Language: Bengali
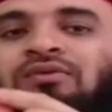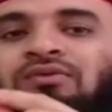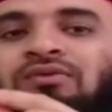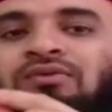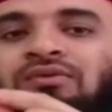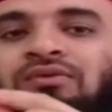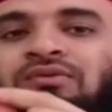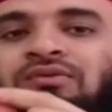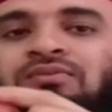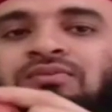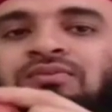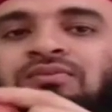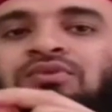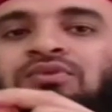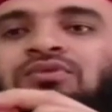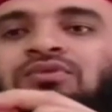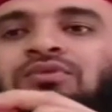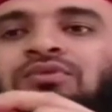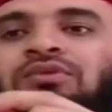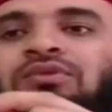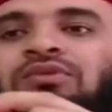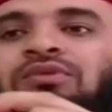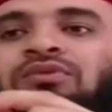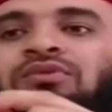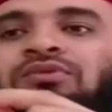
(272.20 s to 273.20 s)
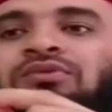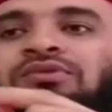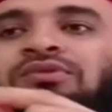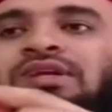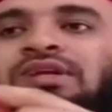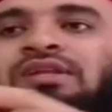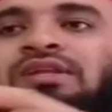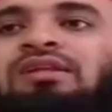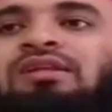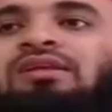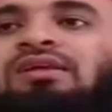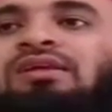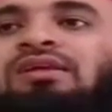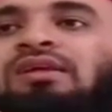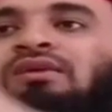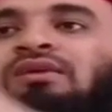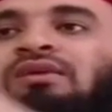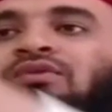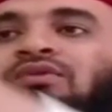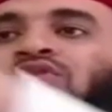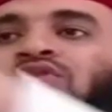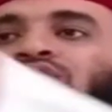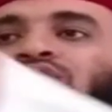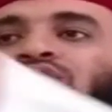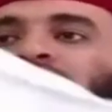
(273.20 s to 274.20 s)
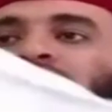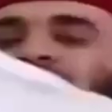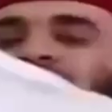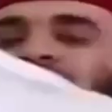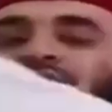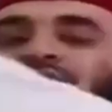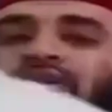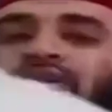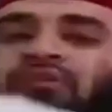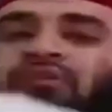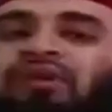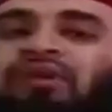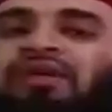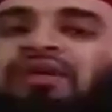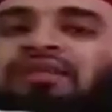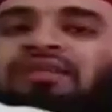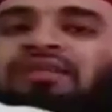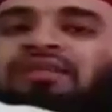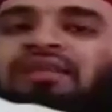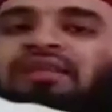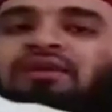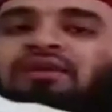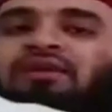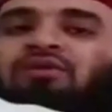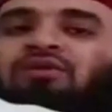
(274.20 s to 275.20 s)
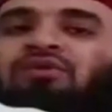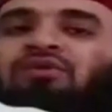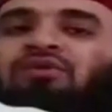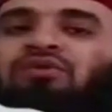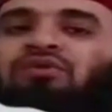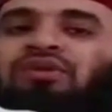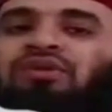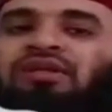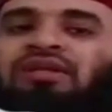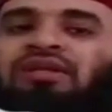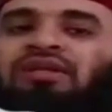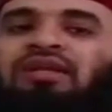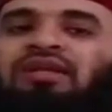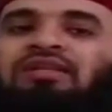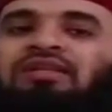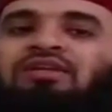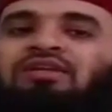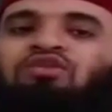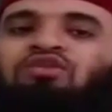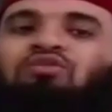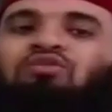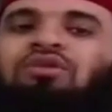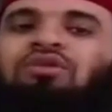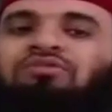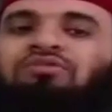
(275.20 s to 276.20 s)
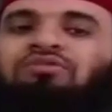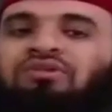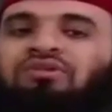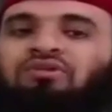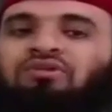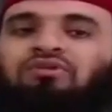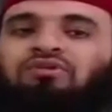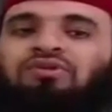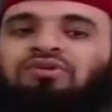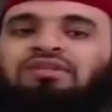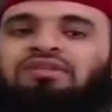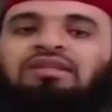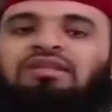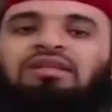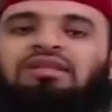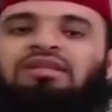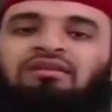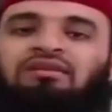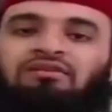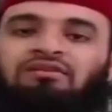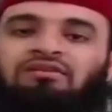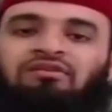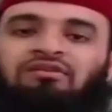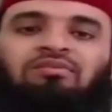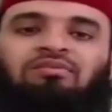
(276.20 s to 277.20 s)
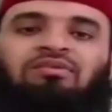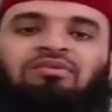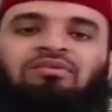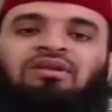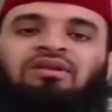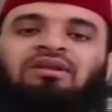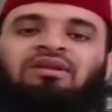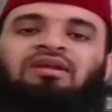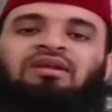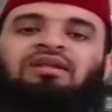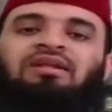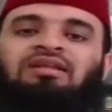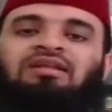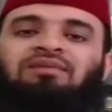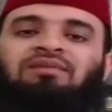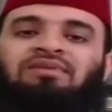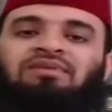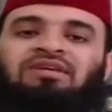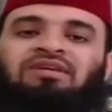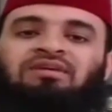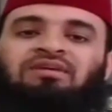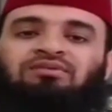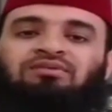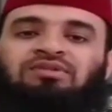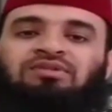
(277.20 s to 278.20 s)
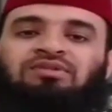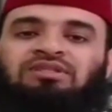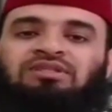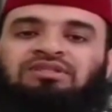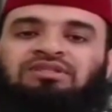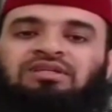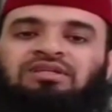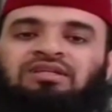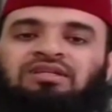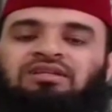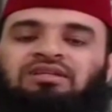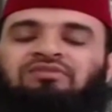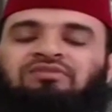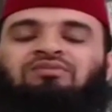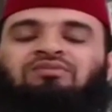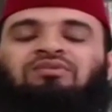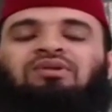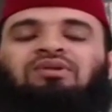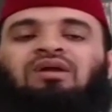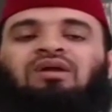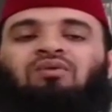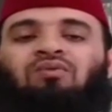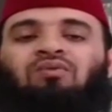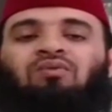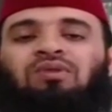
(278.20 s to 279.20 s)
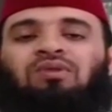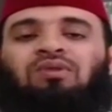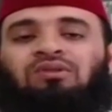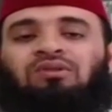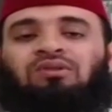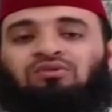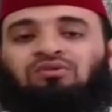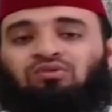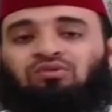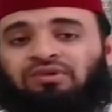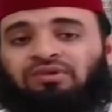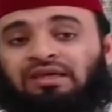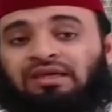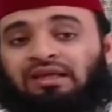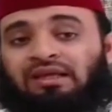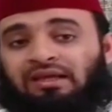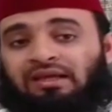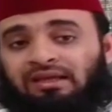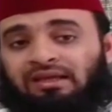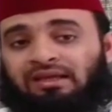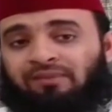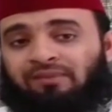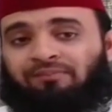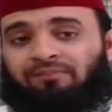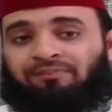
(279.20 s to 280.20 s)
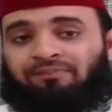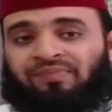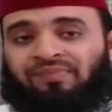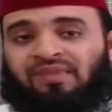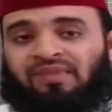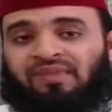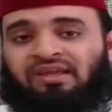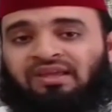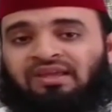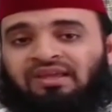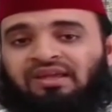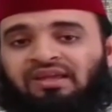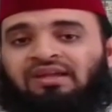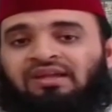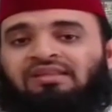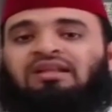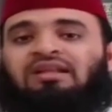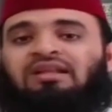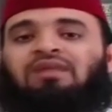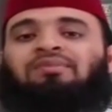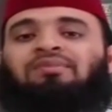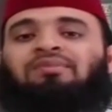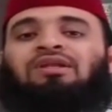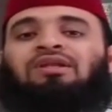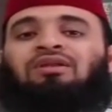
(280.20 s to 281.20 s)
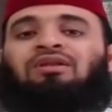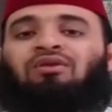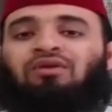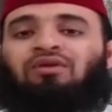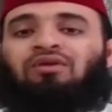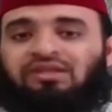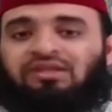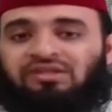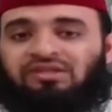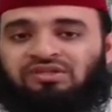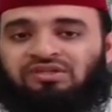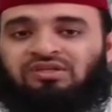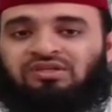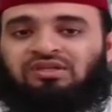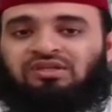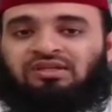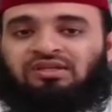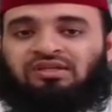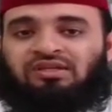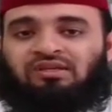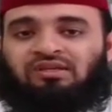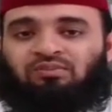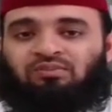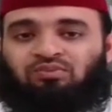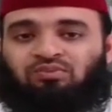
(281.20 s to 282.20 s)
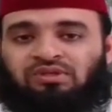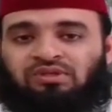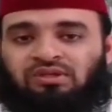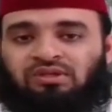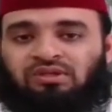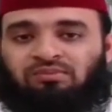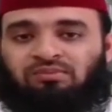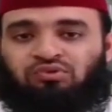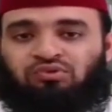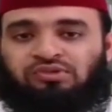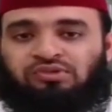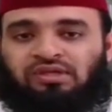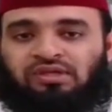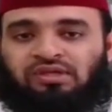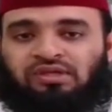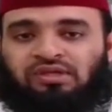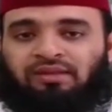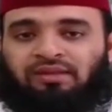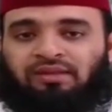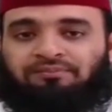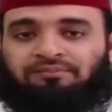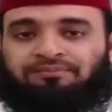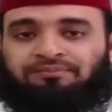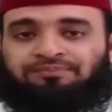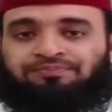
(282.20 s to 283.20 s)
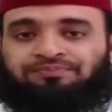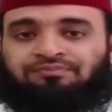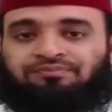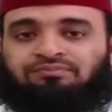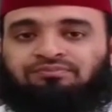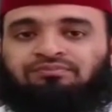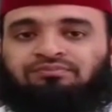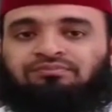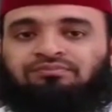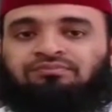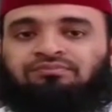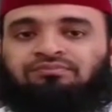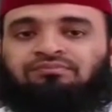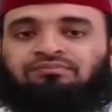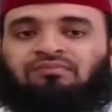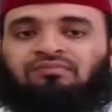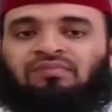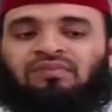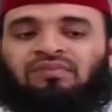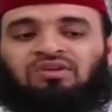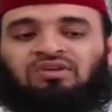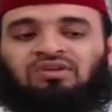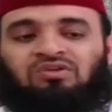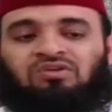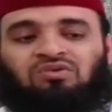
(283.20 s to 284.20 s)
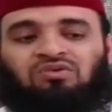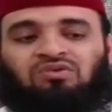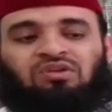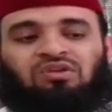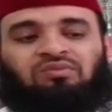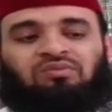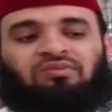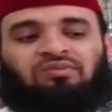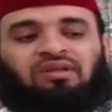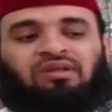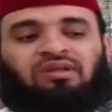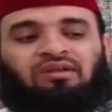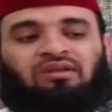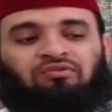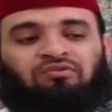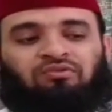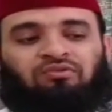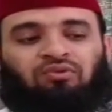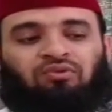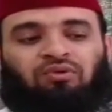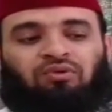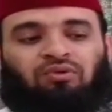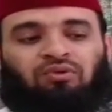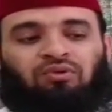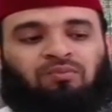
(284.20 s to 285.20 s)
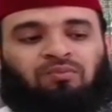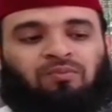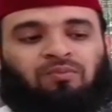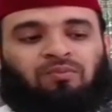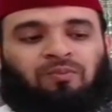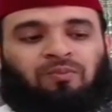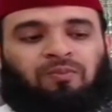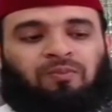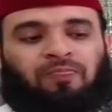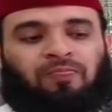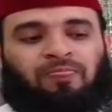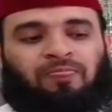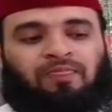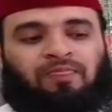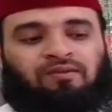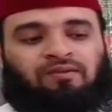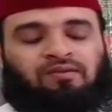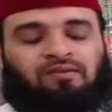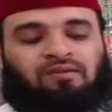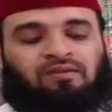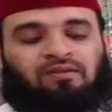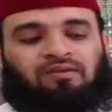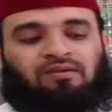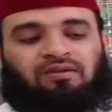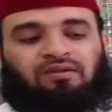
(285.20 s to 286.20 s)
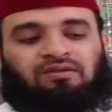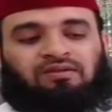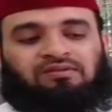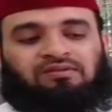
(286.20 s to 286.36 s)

মধু বা দুধ সেটা তিনি ওমরে ফারুককে খেতে দিলেন অন্যদেরকে না দিয়ে ওমরে ফারুককে দিলেন সবাই বললেন এটা দিয়ে আপনি কি বুঝাতে চাইলেন রাসুল বললেন আউ্ল তু বিহিয়াল আইল এটা দ্বারা আমি নলেজ কে বুঝা বুঝালাম শহীদ মিনারে ফুল আচ্ছা